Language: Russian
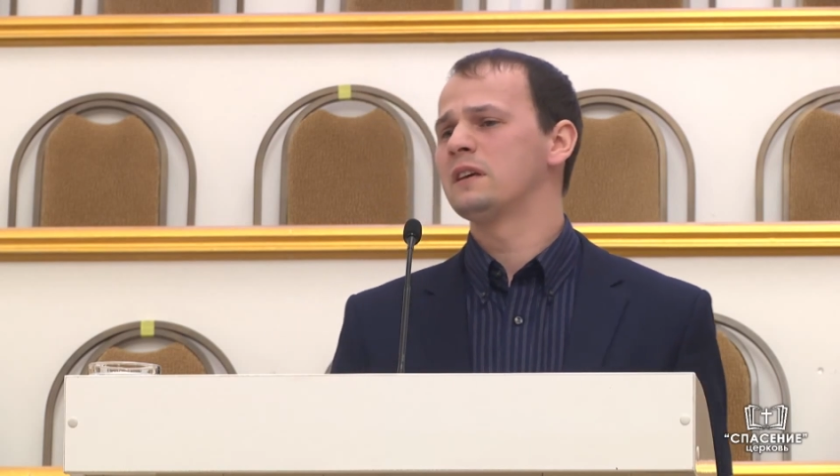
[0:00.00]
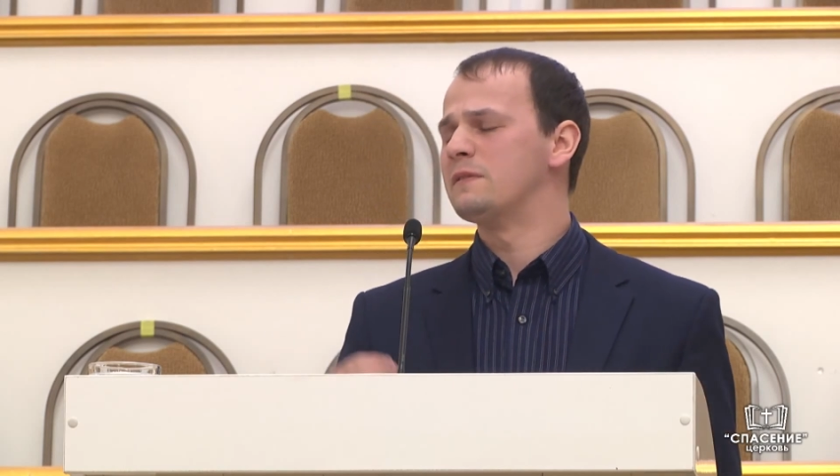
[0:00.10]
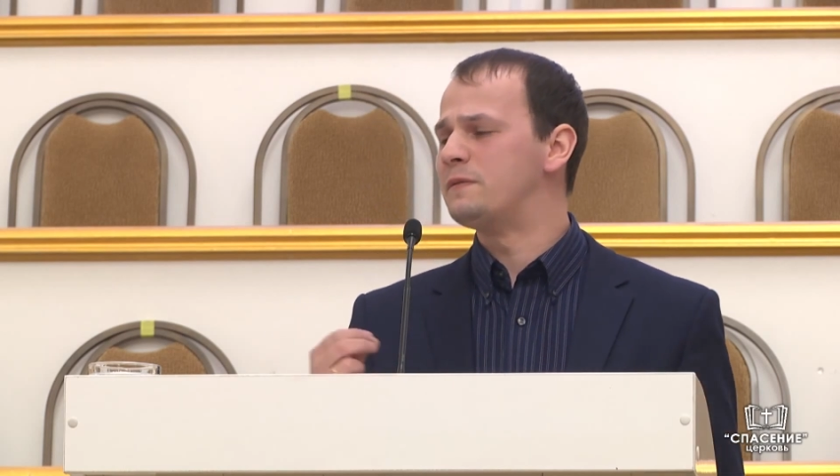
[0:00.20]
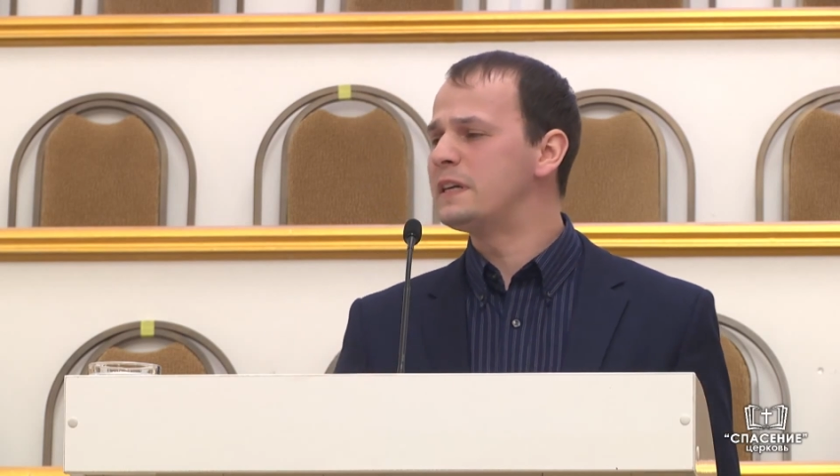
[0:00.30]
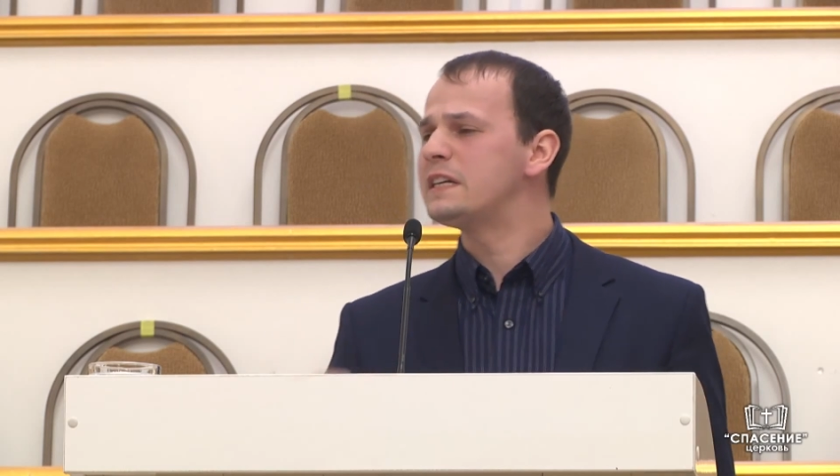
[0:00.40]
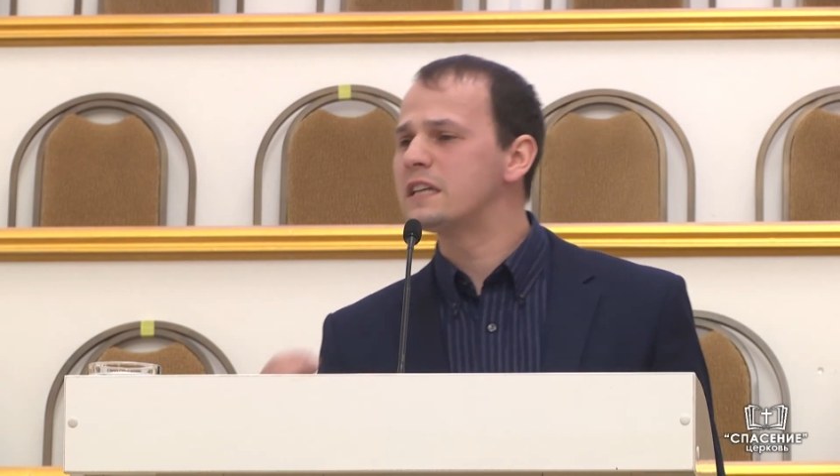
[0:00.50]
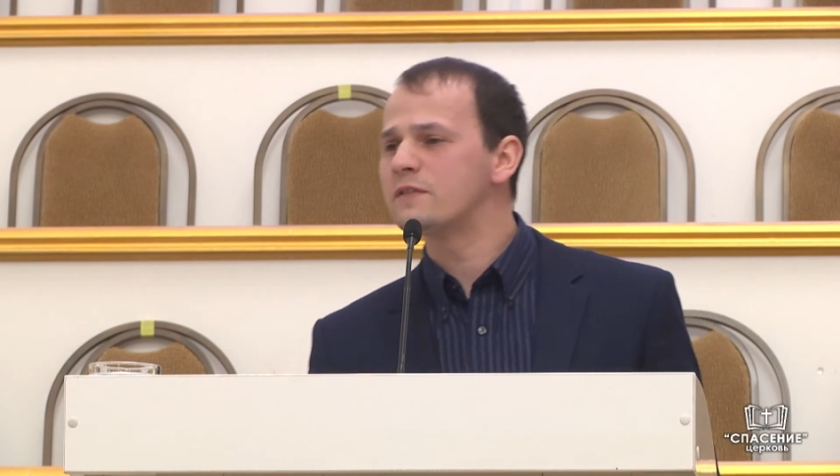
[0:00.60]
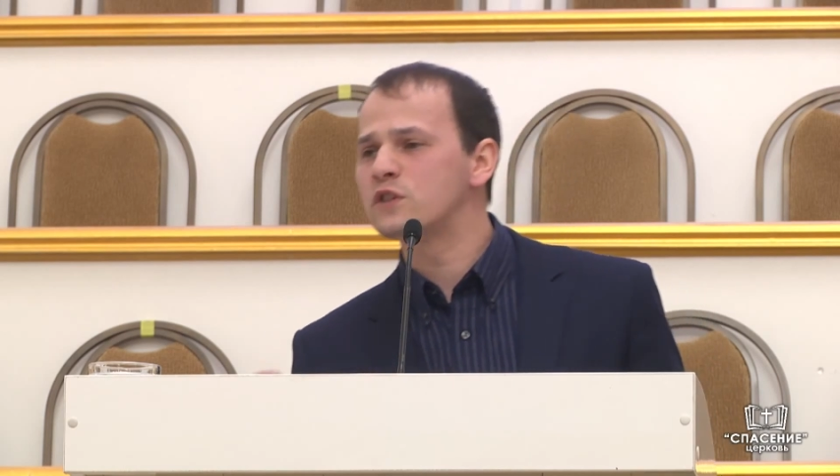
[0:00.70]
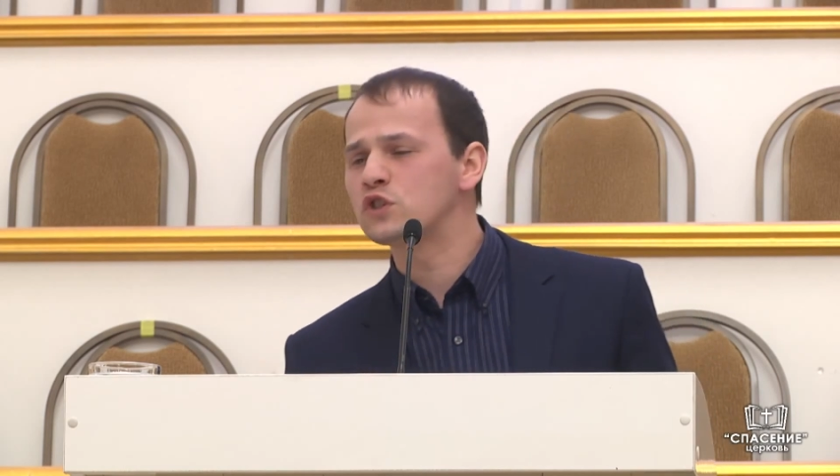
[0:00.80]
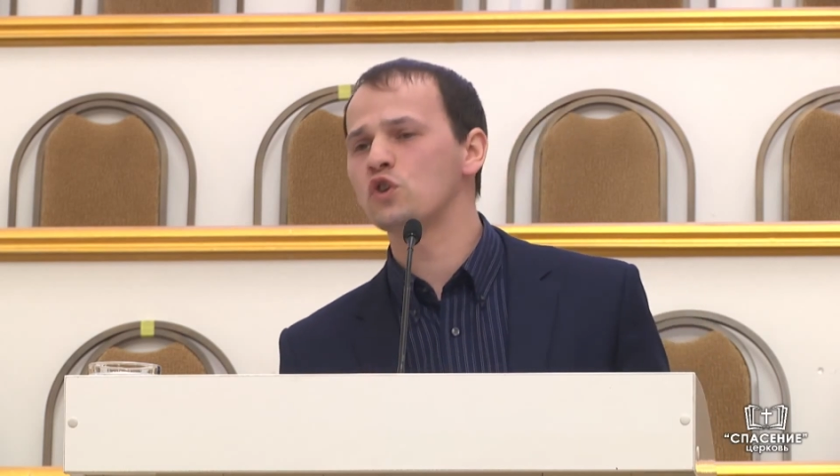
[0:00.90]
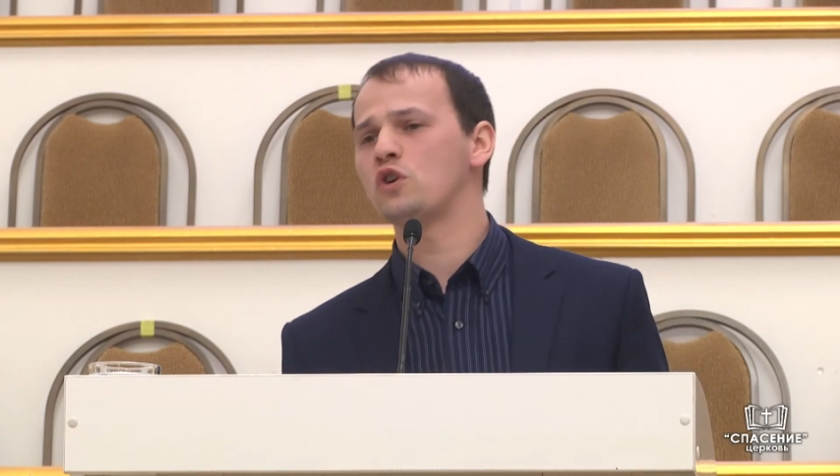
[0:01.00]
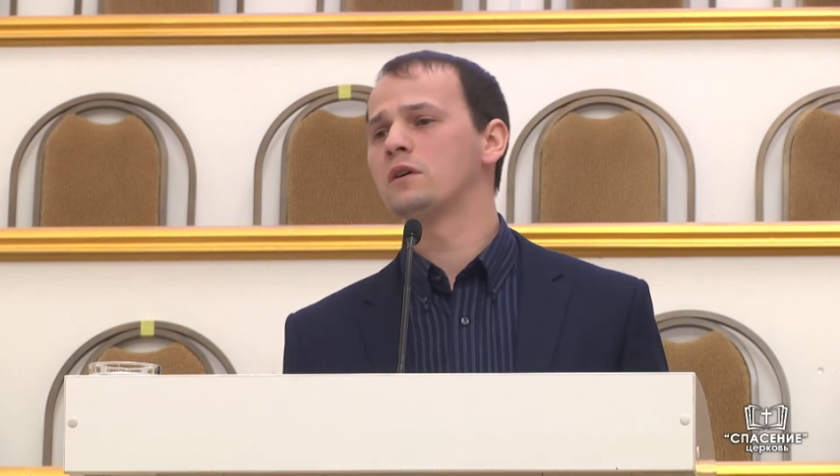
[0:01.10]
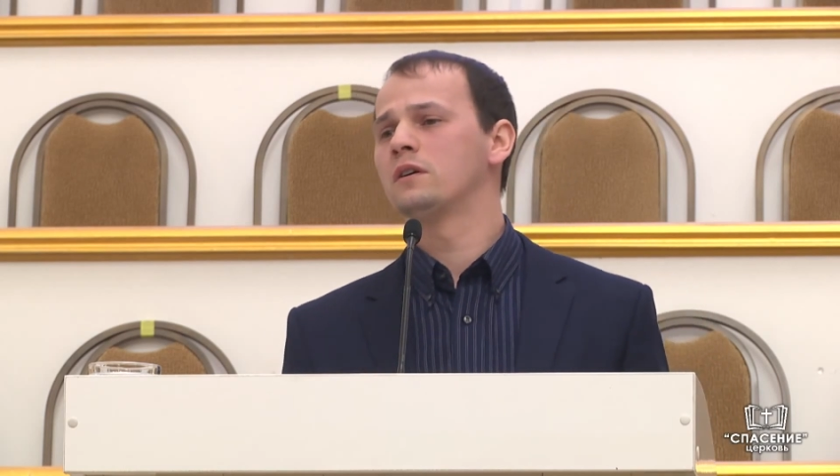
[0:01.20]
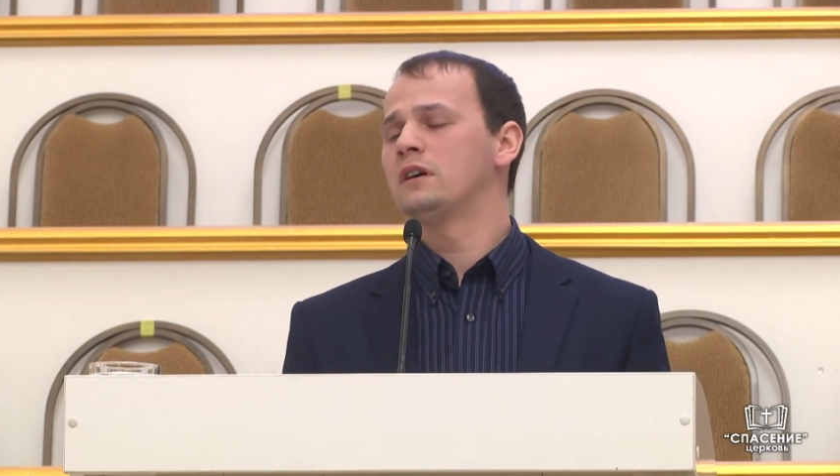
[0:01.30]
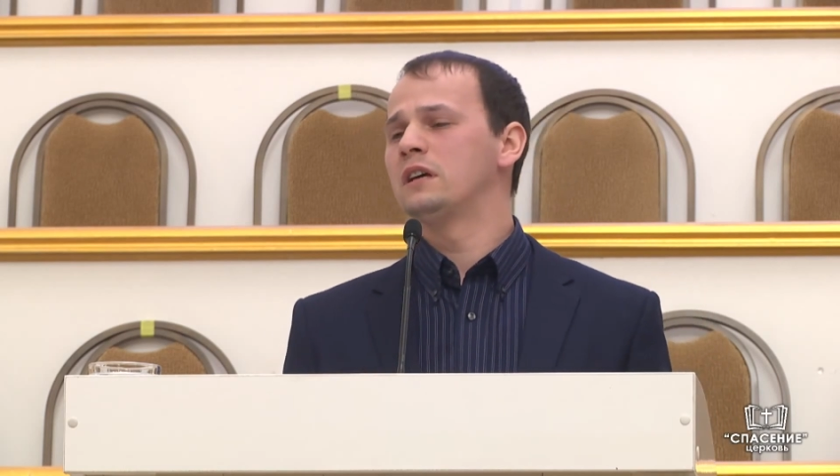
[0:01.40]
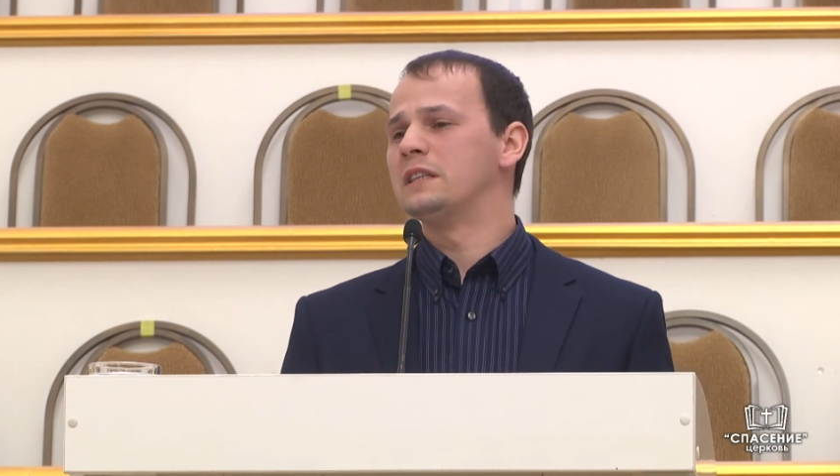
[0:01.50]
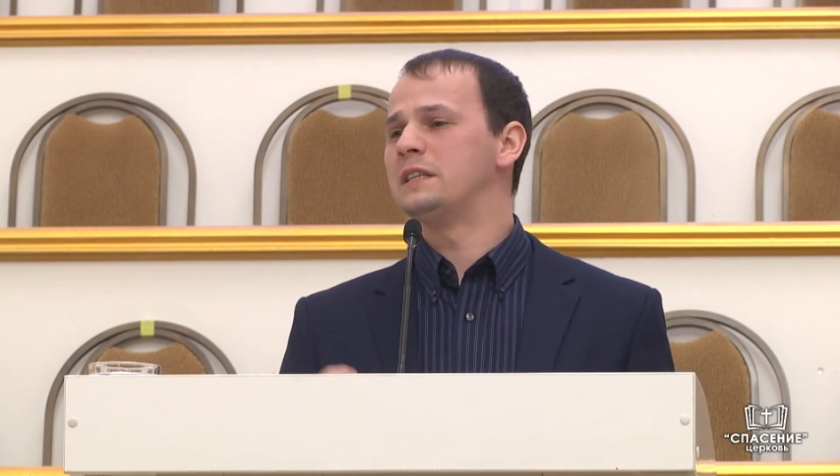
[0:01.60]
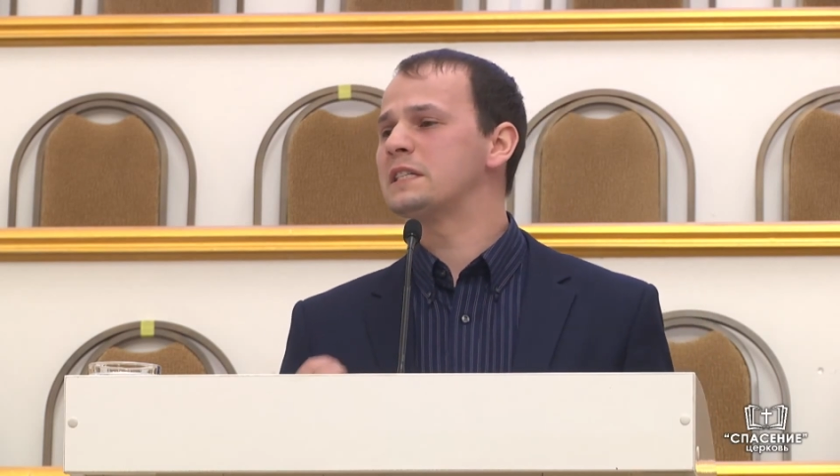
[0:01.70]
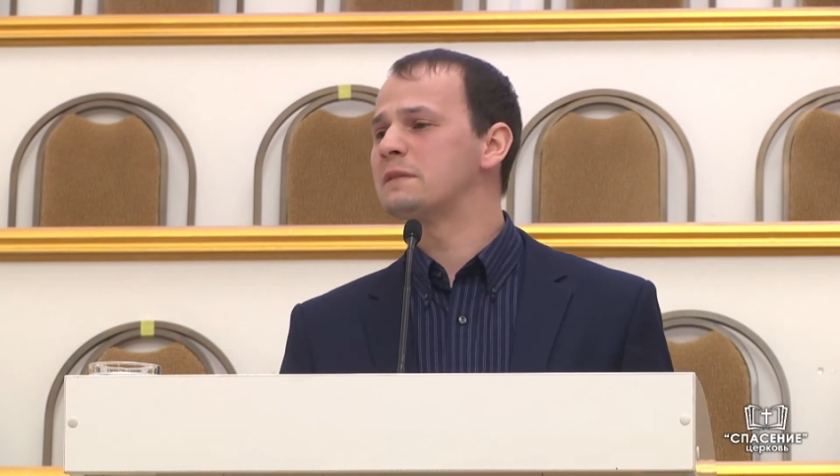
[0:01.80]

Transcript: видя все, не